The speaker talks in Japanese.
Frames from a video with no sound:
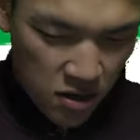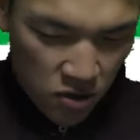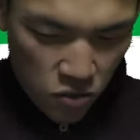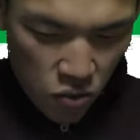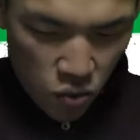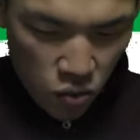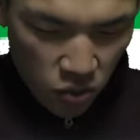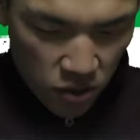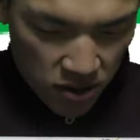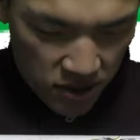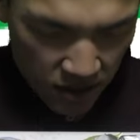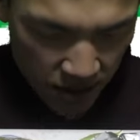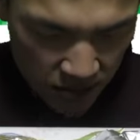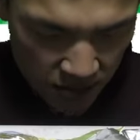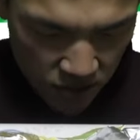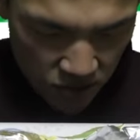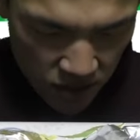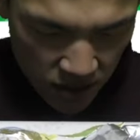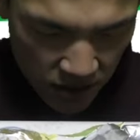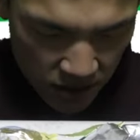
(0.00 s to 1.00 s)
ここに
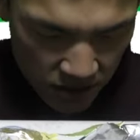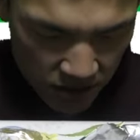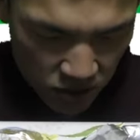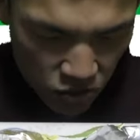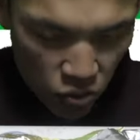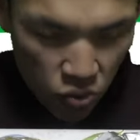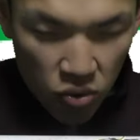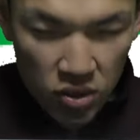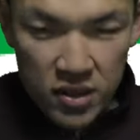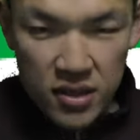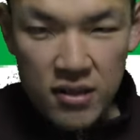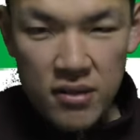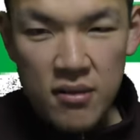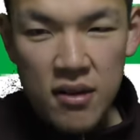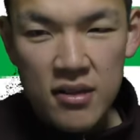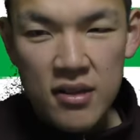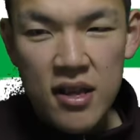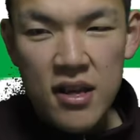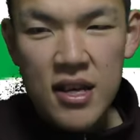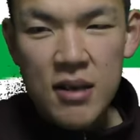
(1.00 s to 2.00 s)
ここに
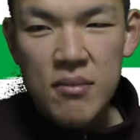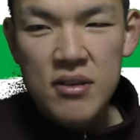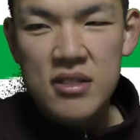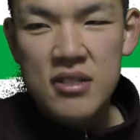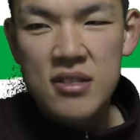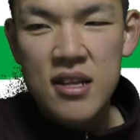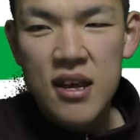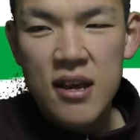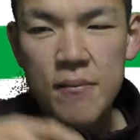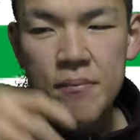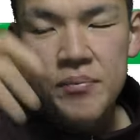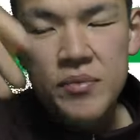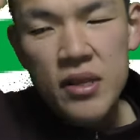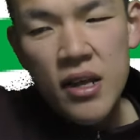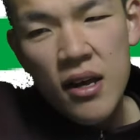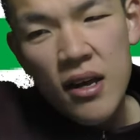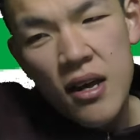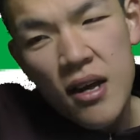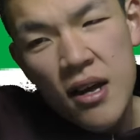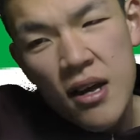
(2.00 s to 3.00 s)
使っていきます
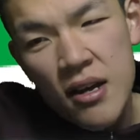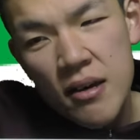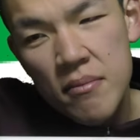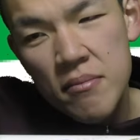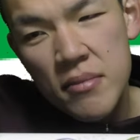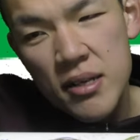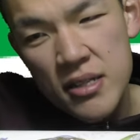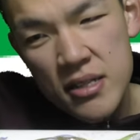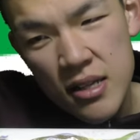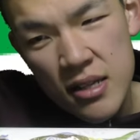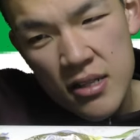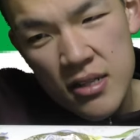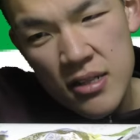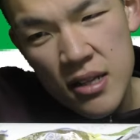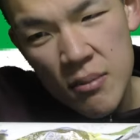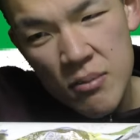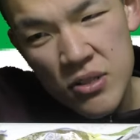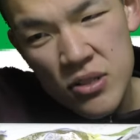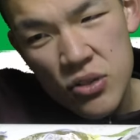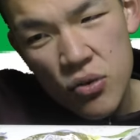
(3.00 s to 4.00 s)
ねで以前
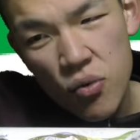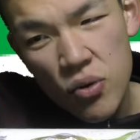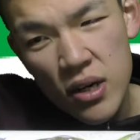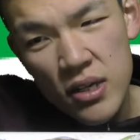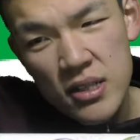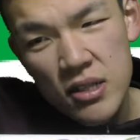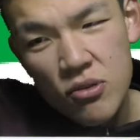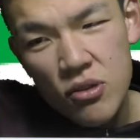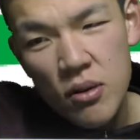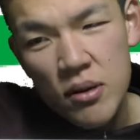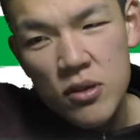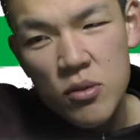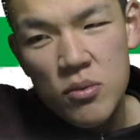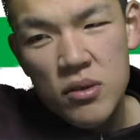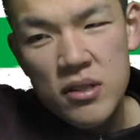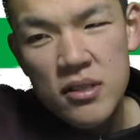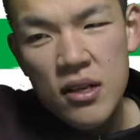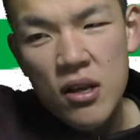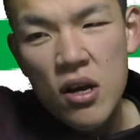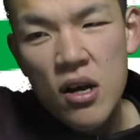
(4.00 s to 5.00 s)
多分紹介したことあると
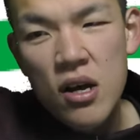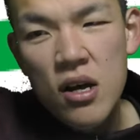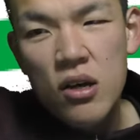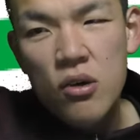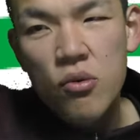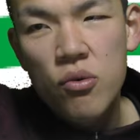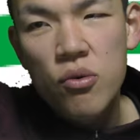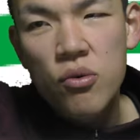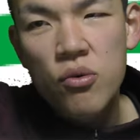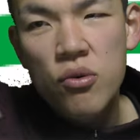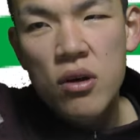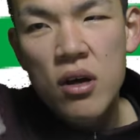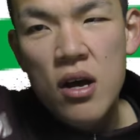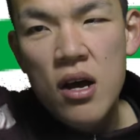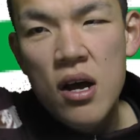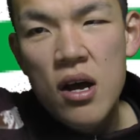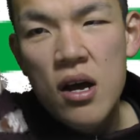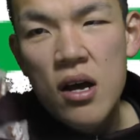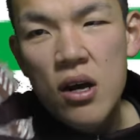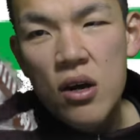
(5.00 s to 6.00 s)
思うんです
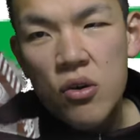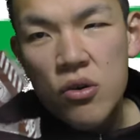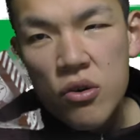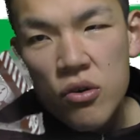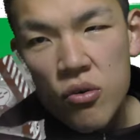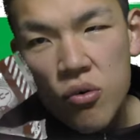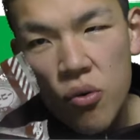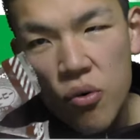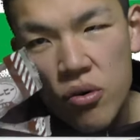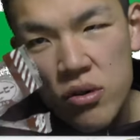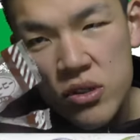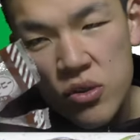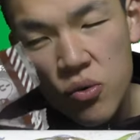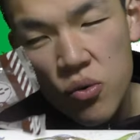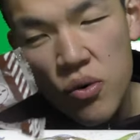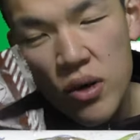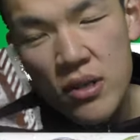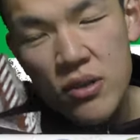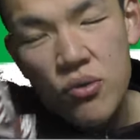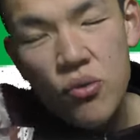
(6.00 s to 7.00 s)
こう、
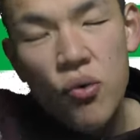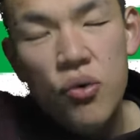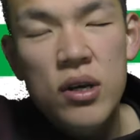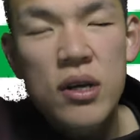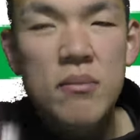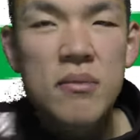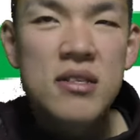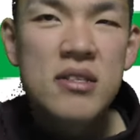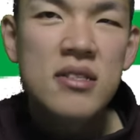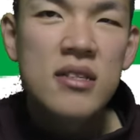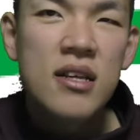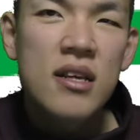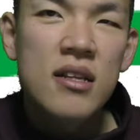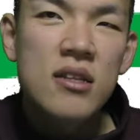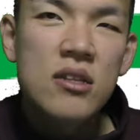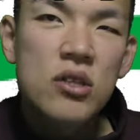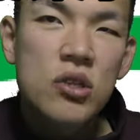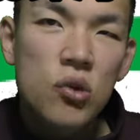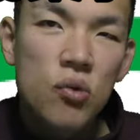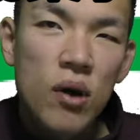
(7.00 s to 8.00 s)
チョコの
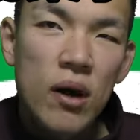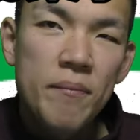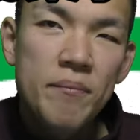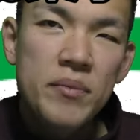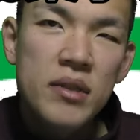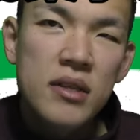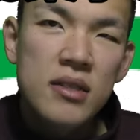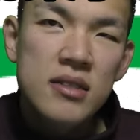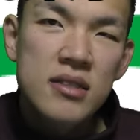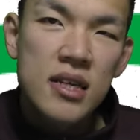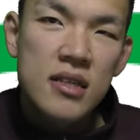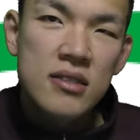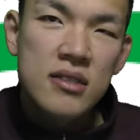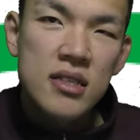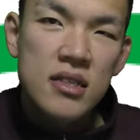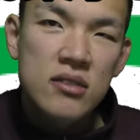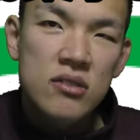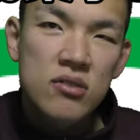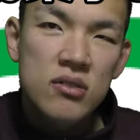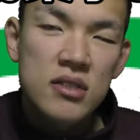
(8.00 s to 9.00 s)
コーヒービスケットは
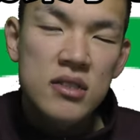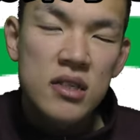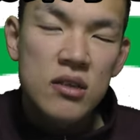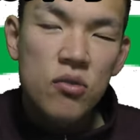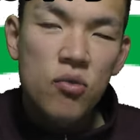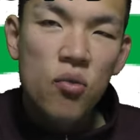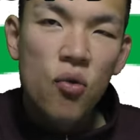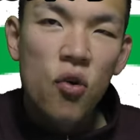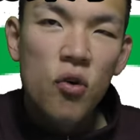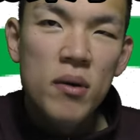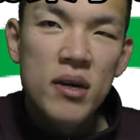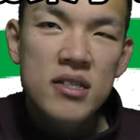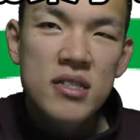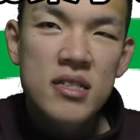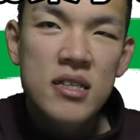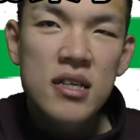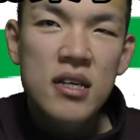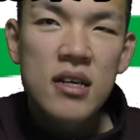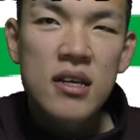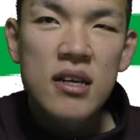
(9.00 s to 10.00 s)
サクサクとした香ば
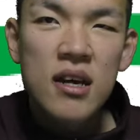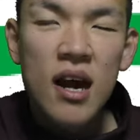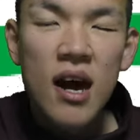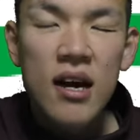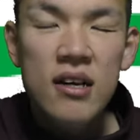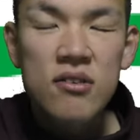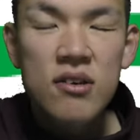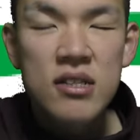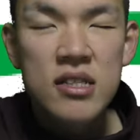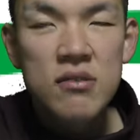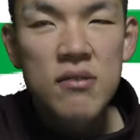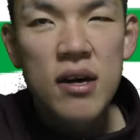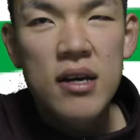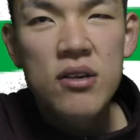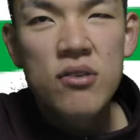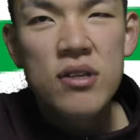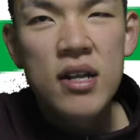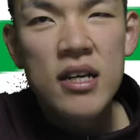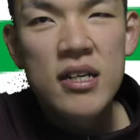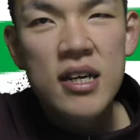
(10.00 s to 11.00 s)
しい味わい
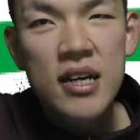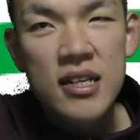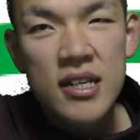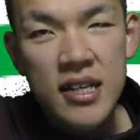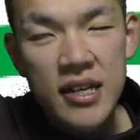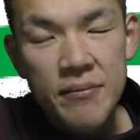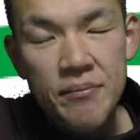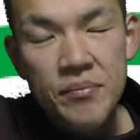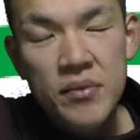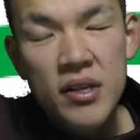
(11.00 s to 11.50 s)
の中に